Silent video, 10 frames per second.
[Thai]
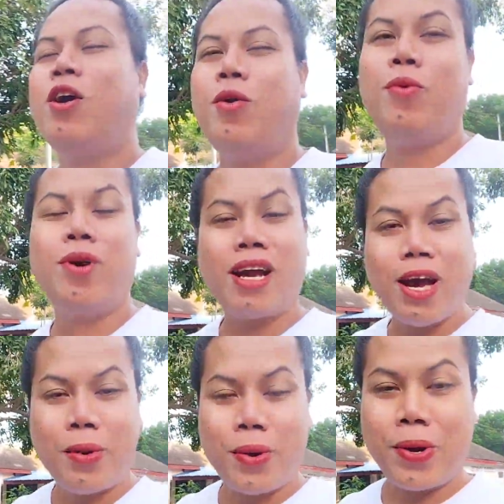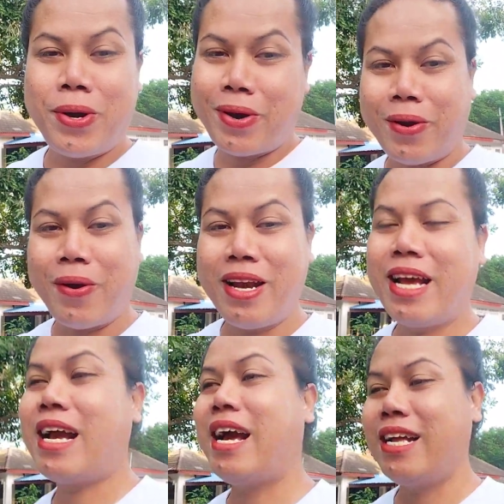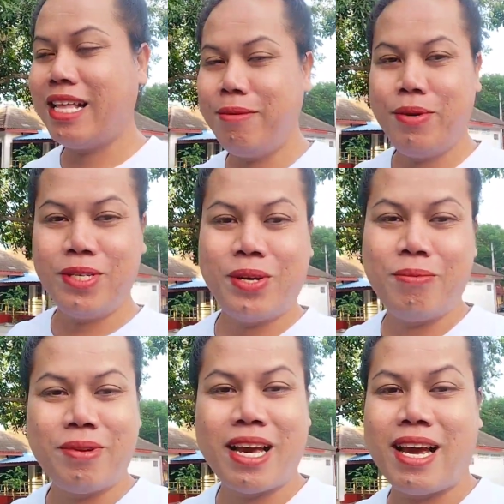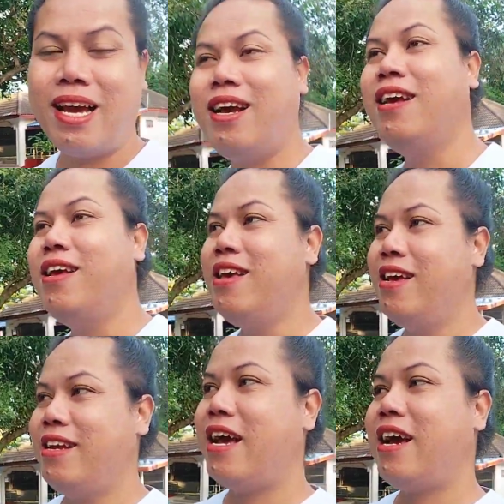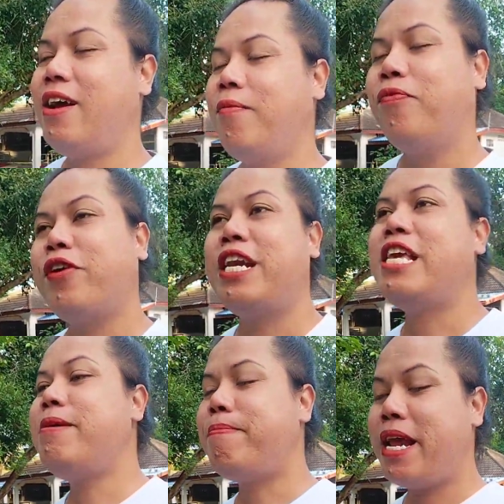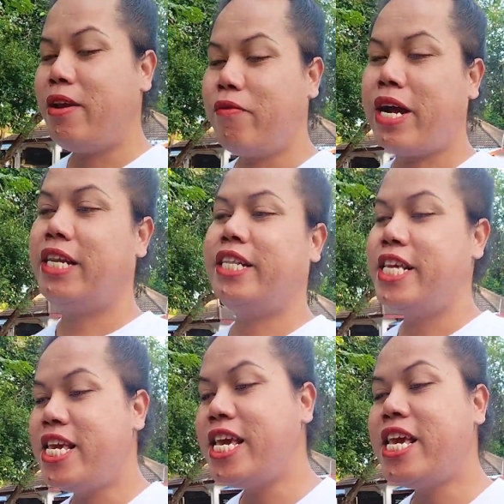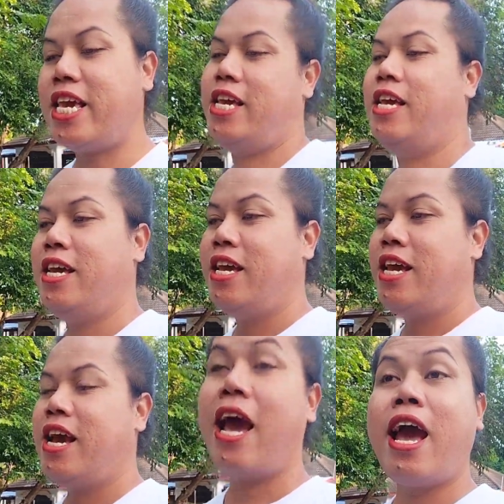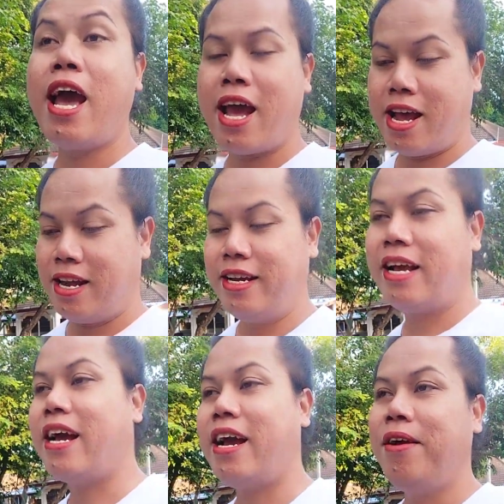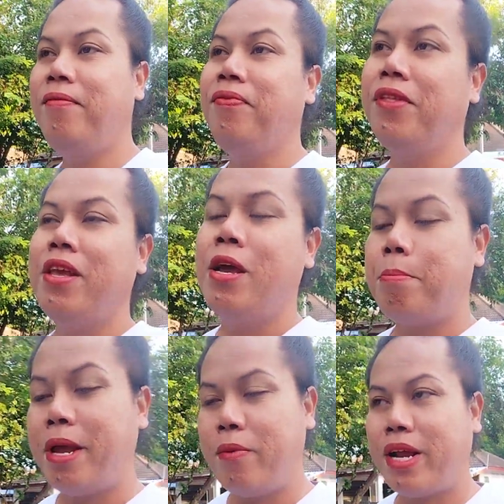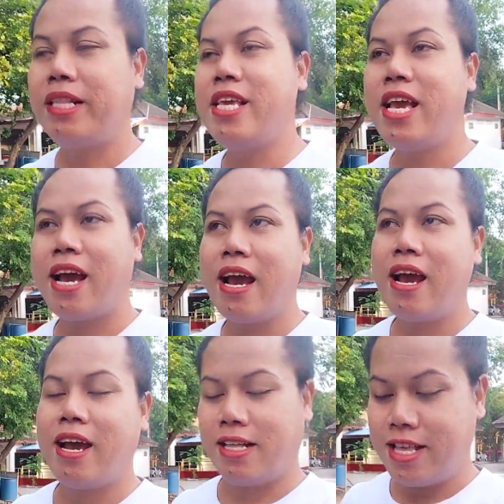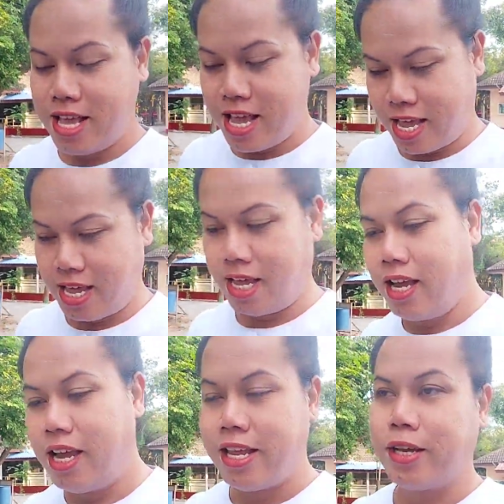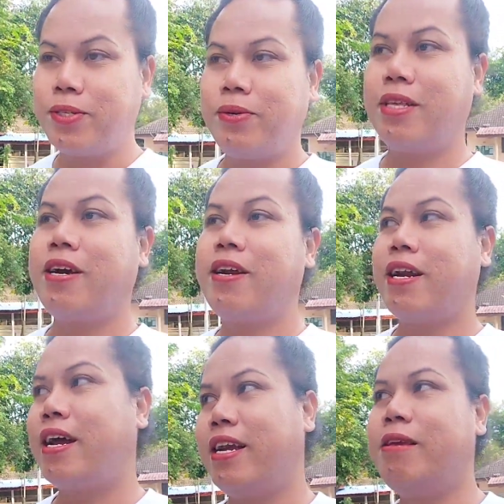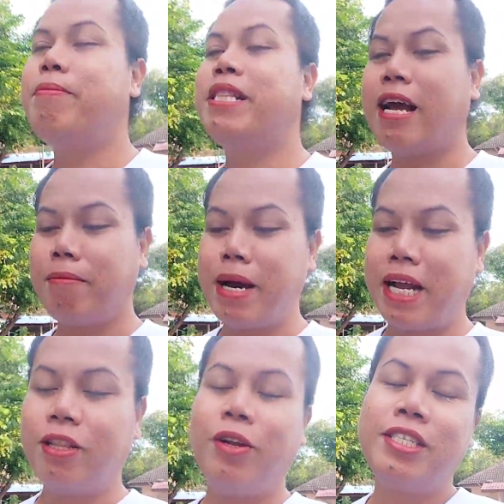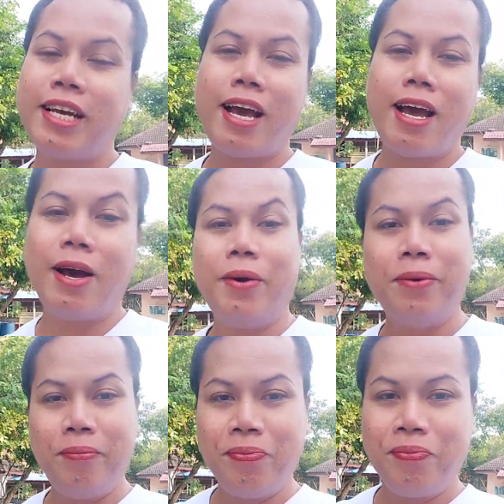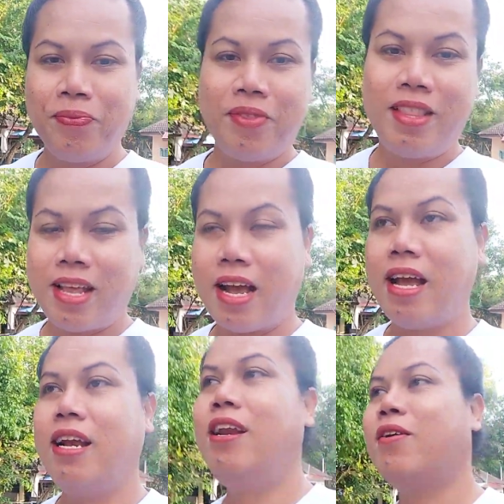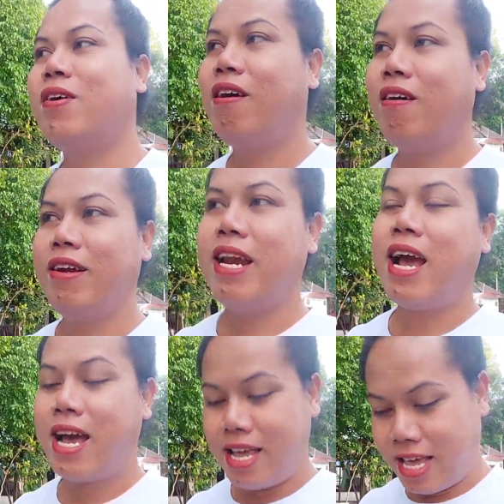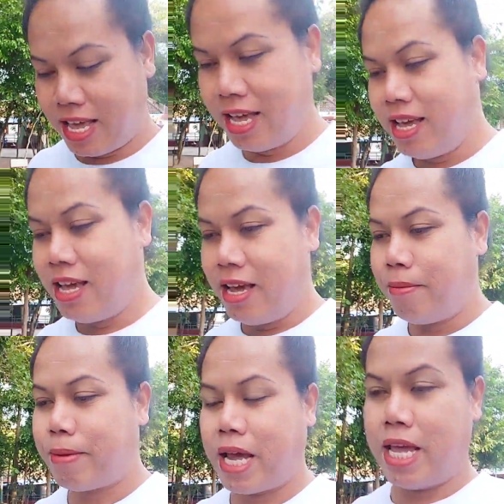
หุงข้าวร้อนๆนะคะท่านผู้ชมค่ะ นะคะ วันนี้เป็นวันที่ 5 นะคะ เป็นวันที่ 5 ที่ยโสธรานี่ไปตักบาตรตอนเช้า นะฮะแล้วก็ได้ไป